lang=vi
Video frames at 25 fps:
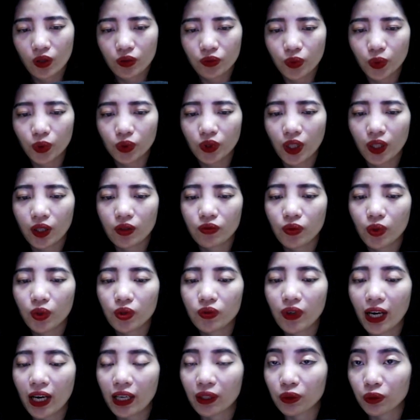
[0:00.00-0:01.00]
Vũ Thần vội
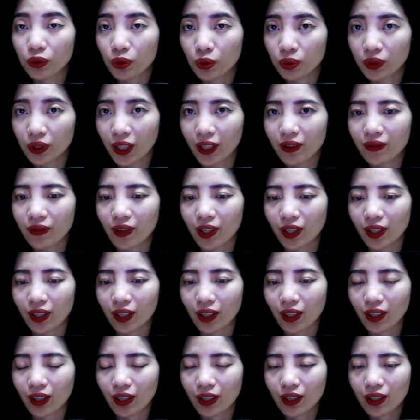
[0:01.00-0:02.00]
vàng thu tay về,
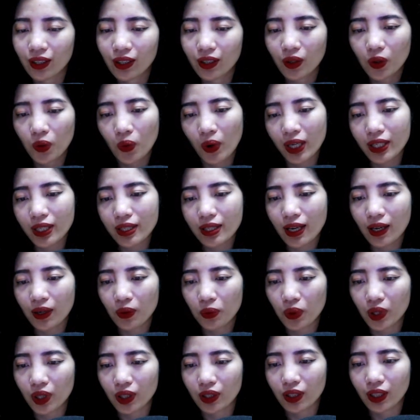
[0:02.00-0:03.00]
quay sang
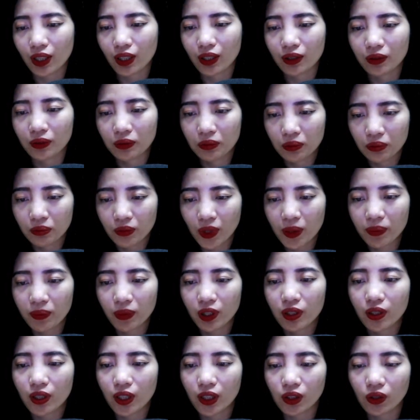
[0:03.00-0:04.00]
Uyển Đình, mỉm
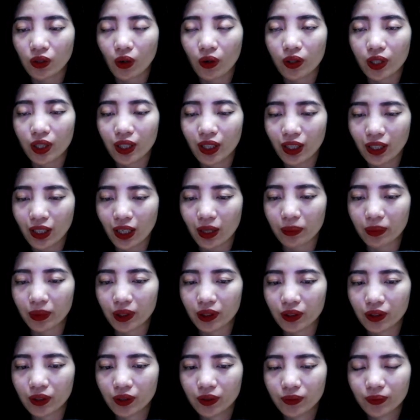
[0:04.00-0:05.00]
cười tỏ ý cảm
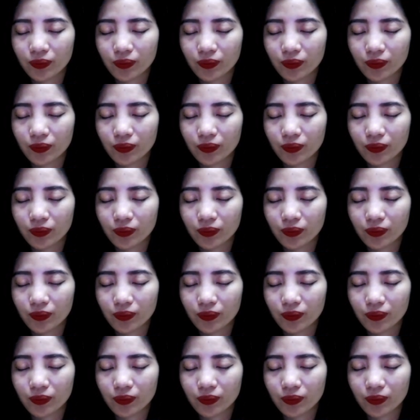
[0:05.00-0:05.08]
ơn.